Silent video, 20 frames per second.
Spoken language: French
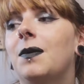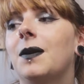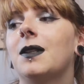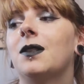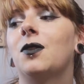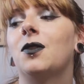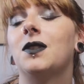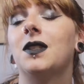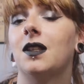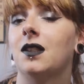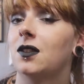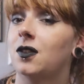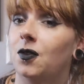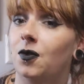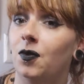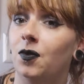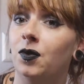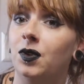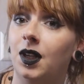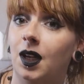parce que ça sent
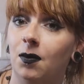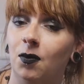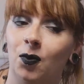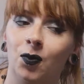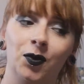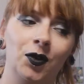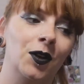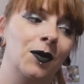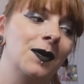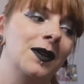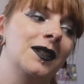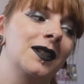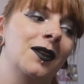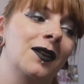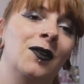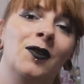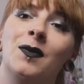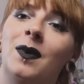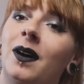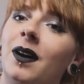très bon dans ma
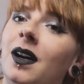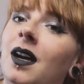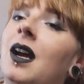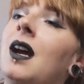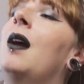salle de bain,